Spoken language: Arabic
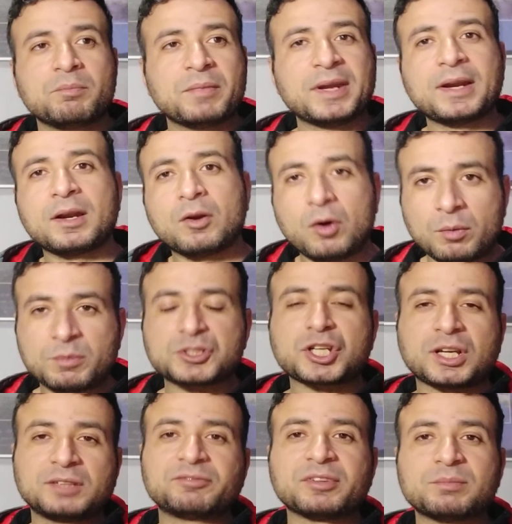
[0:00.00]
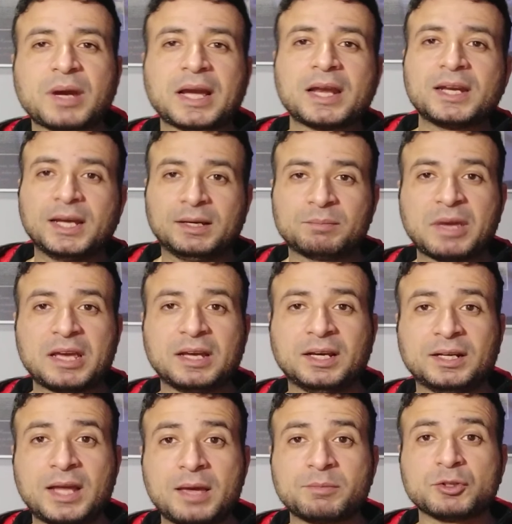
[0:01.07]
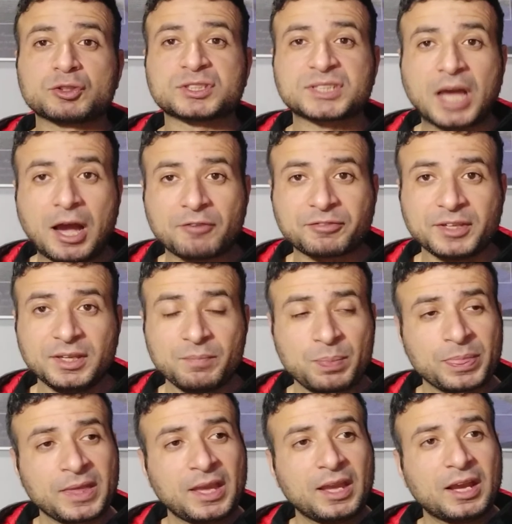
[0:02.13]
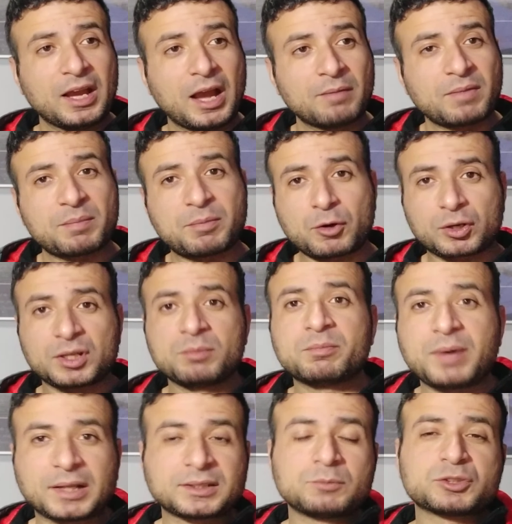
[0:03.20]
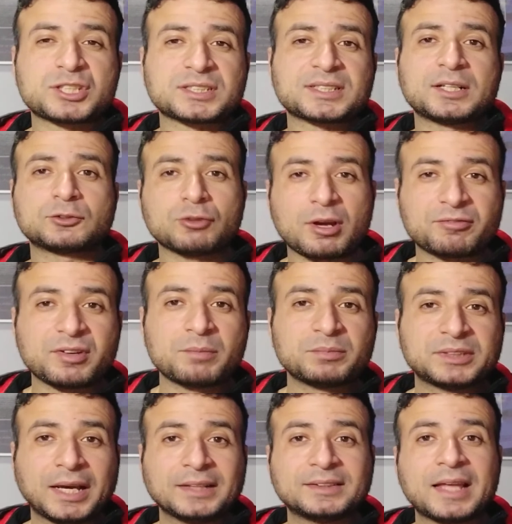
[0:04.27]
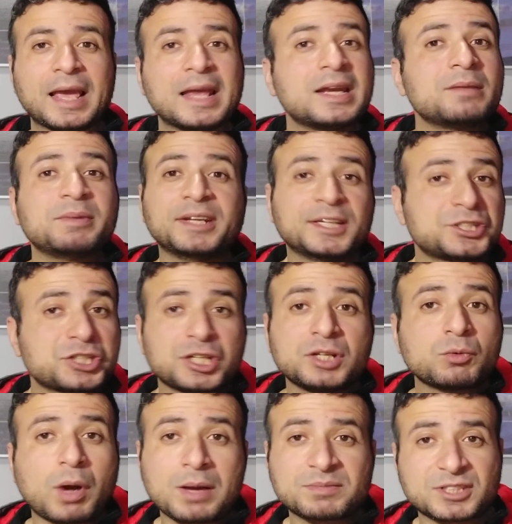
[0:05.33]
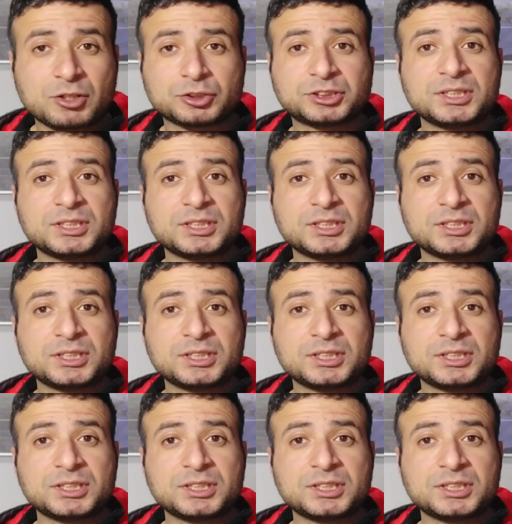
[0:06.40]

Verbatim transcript: من اللي هم شغالين في المجال الاعلامي والصحفي اما بوريهم بعض المسلسلات والافلام بتاعتنا اللي من 20 و25